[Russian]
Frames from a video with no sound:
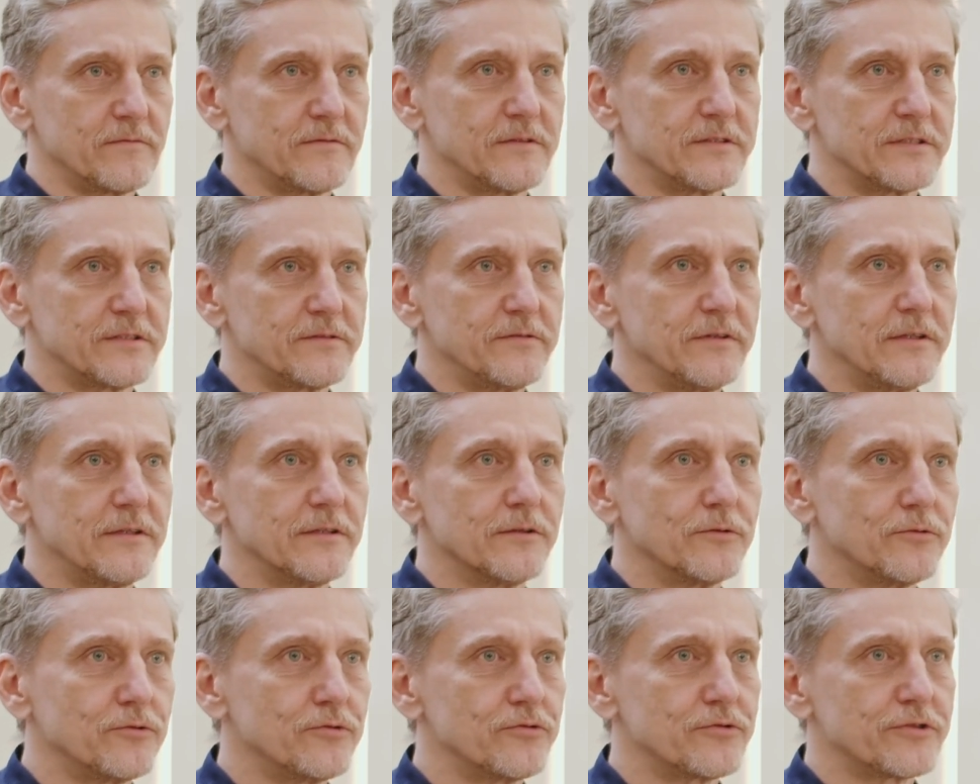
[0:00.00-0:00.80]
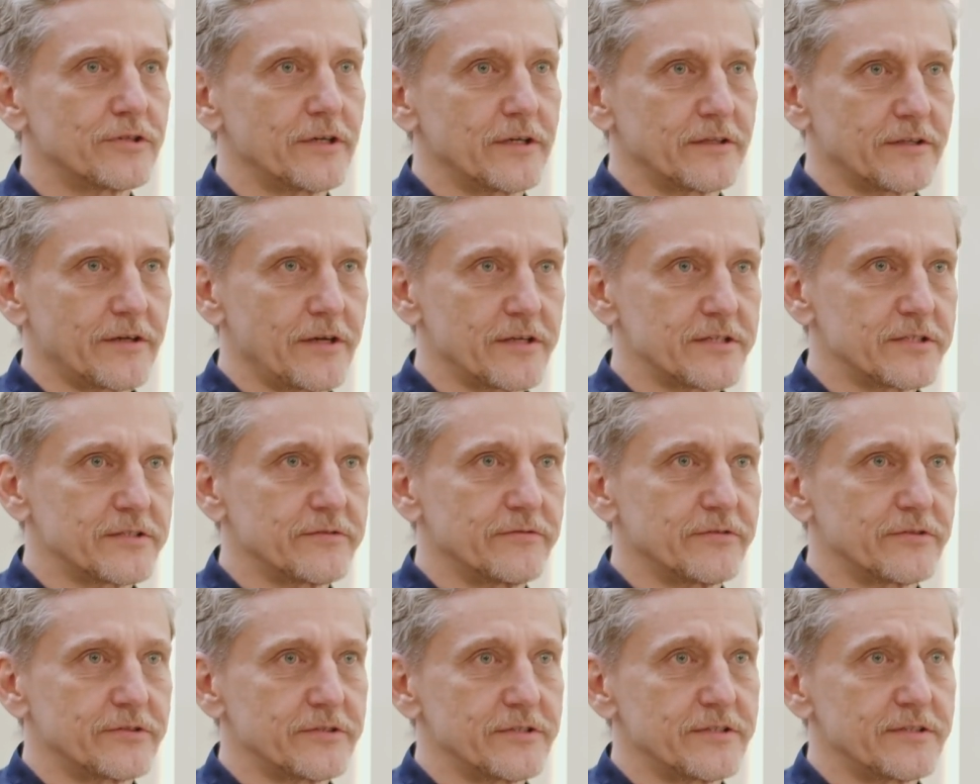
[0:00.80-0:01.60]
действительно ухудшают
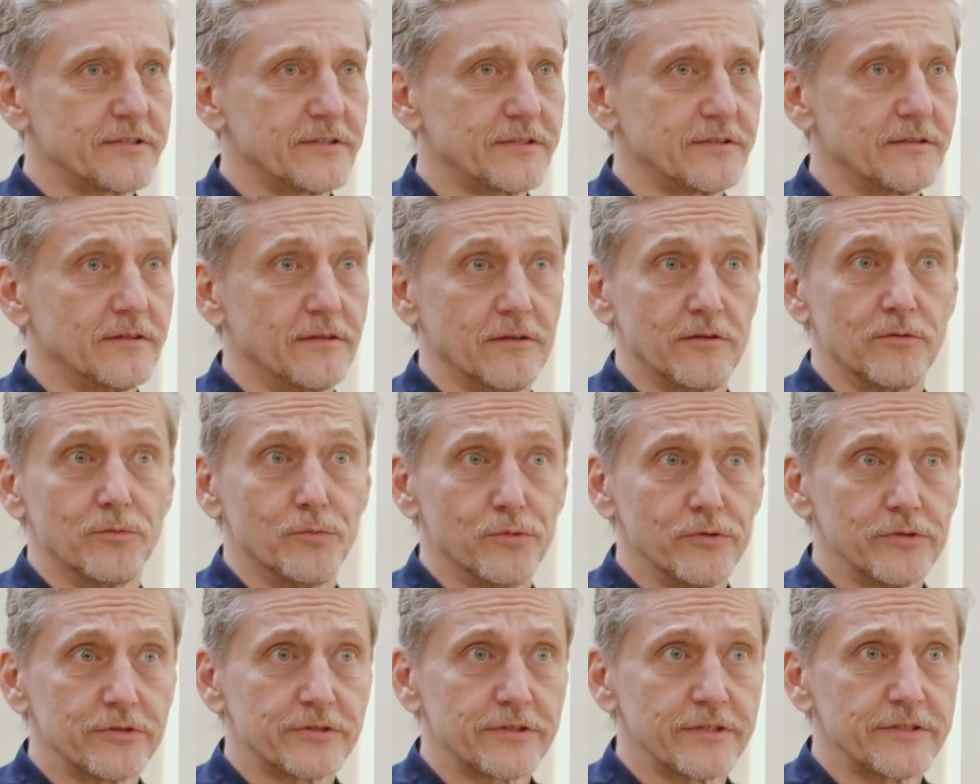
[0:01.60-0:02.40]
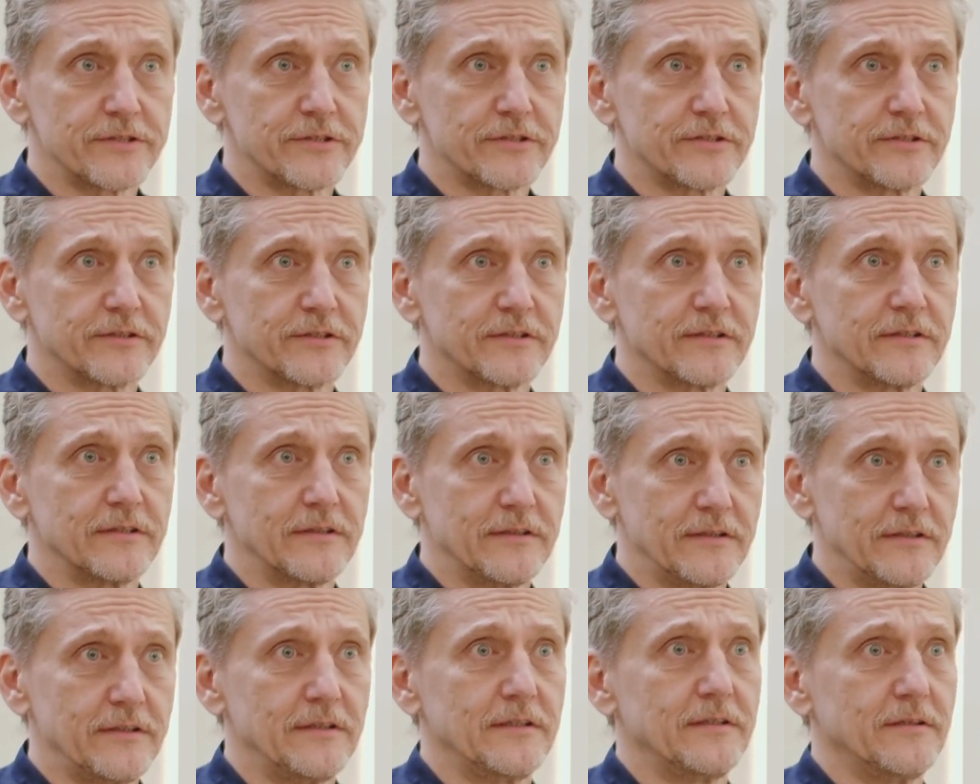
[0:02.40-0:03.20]
качество жизни любой женщины
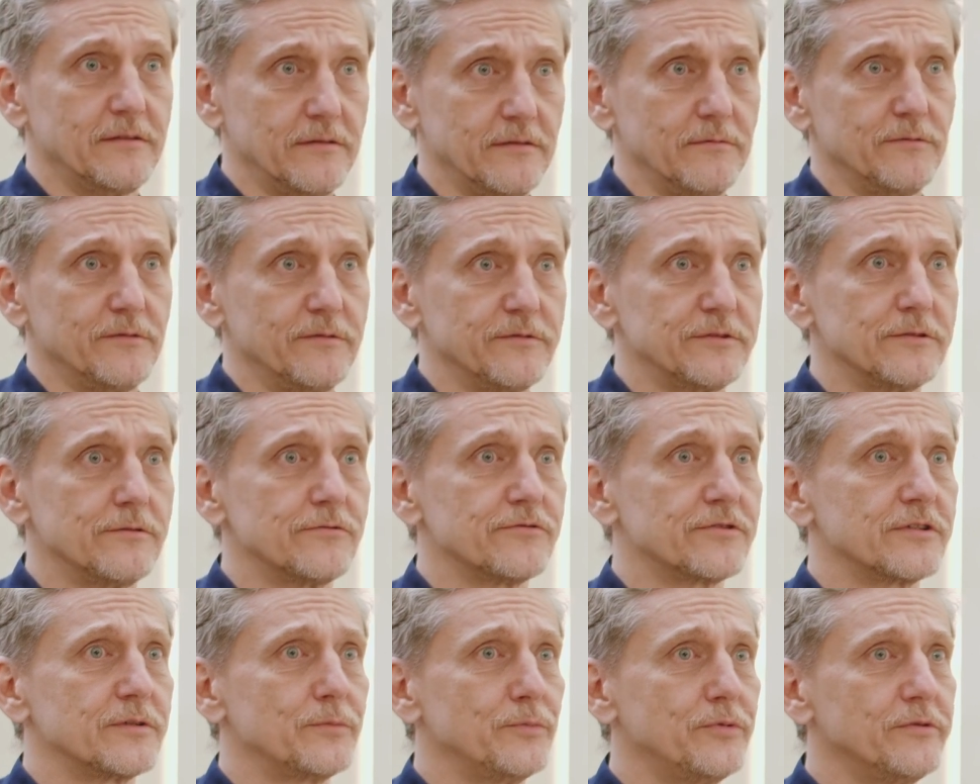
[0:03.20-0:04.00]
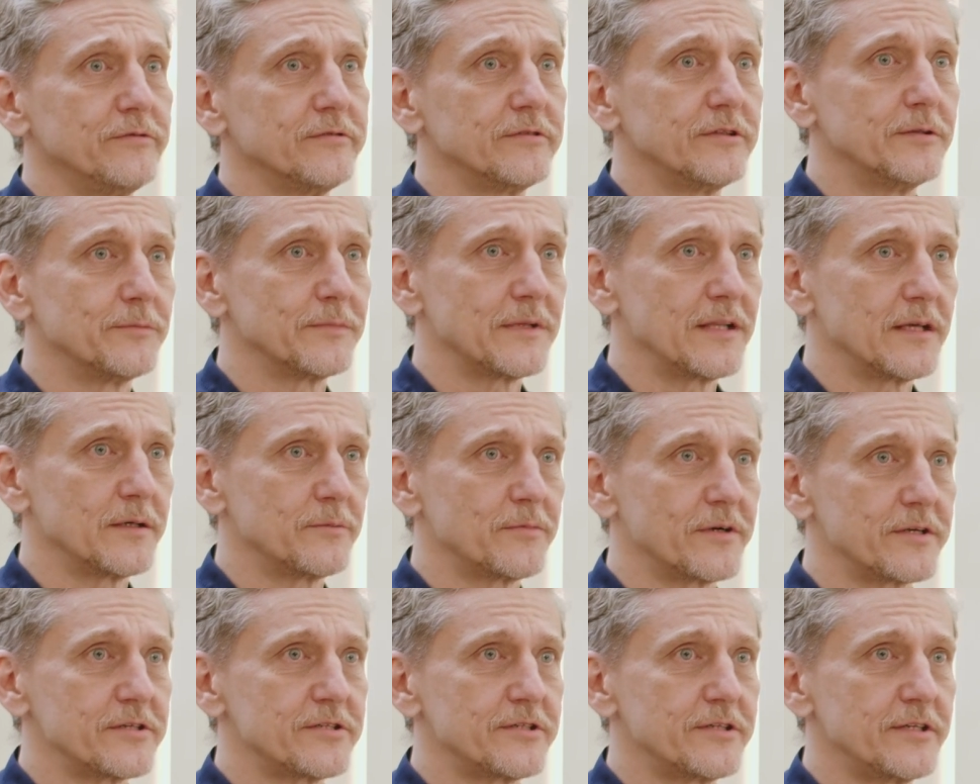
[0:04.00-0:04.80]
и служат поводом для
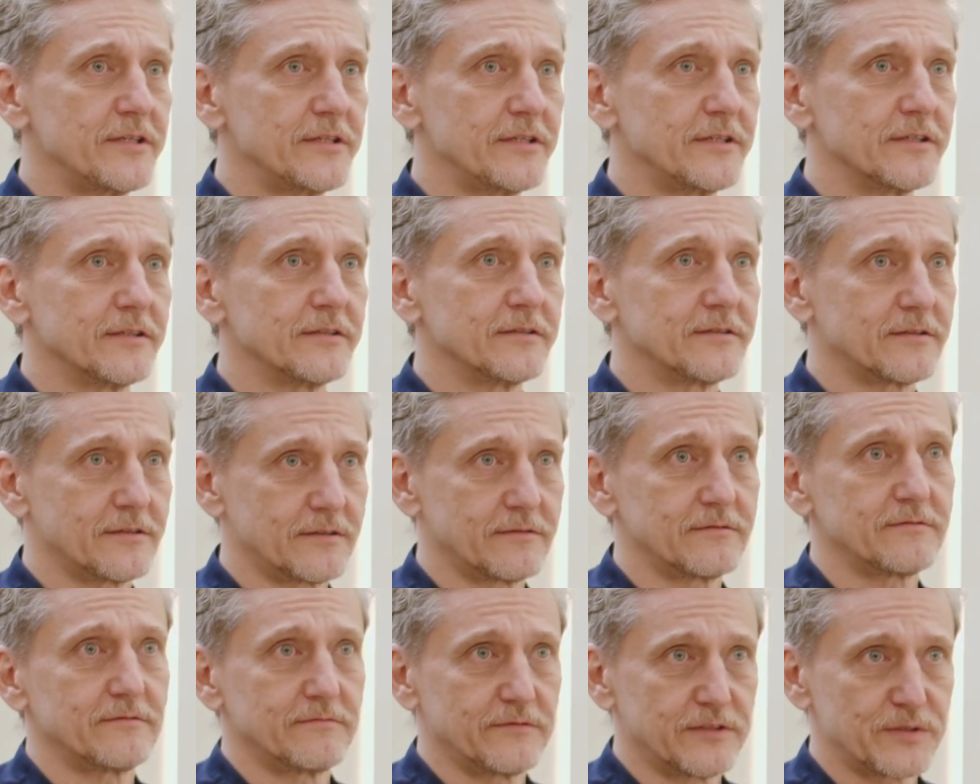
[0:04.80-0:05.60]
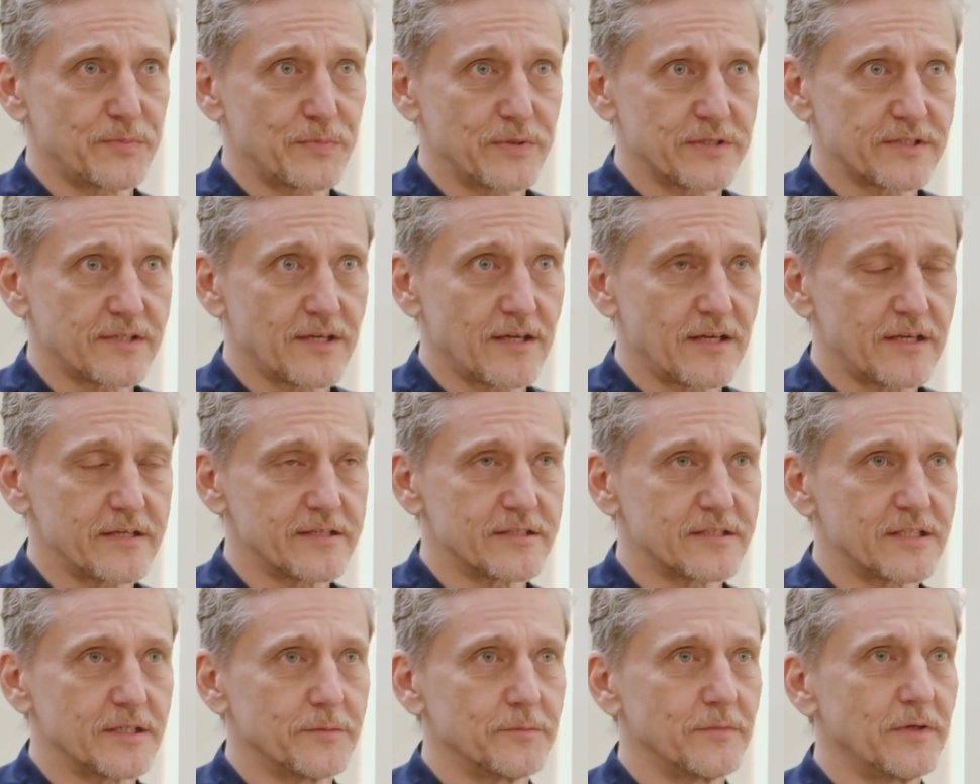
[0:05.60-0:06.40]
обращения к
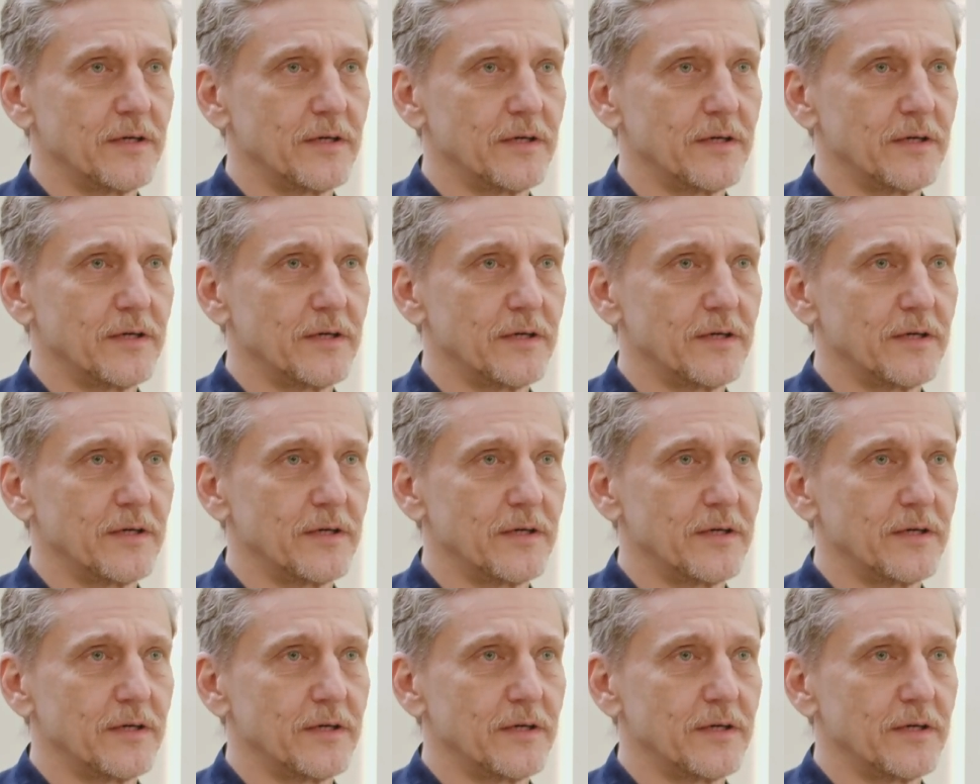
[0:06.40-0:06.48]
специалистам.